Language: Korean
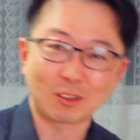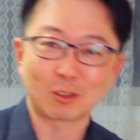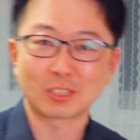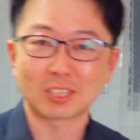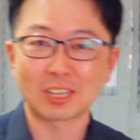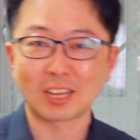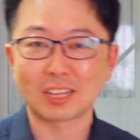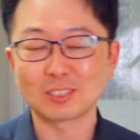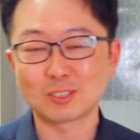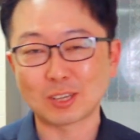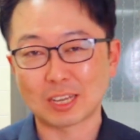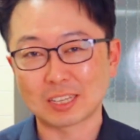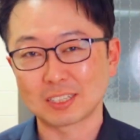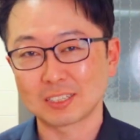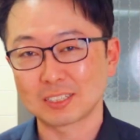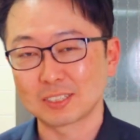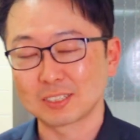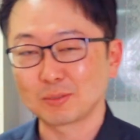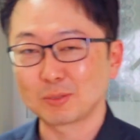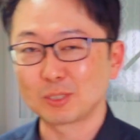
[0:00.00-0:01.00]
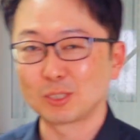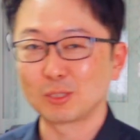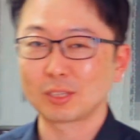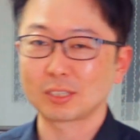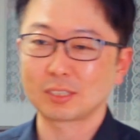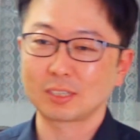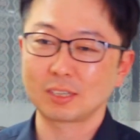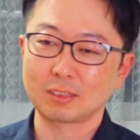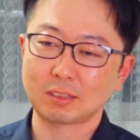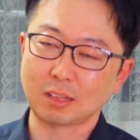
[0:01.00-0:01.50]
딱 어떻게 하는지 아세요? 지금 지윤
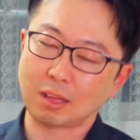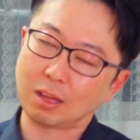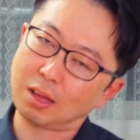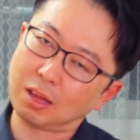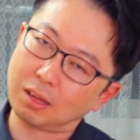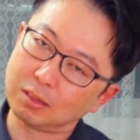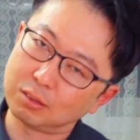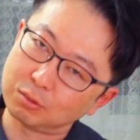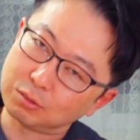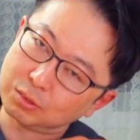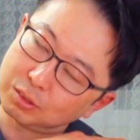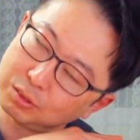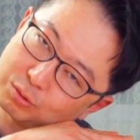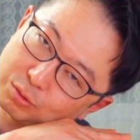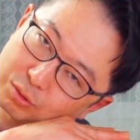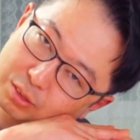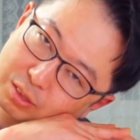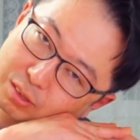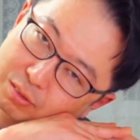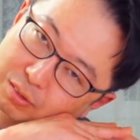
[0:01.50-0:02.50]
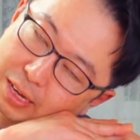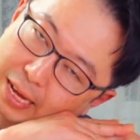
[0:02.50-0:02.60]
학생이 딱 이러고 이러고서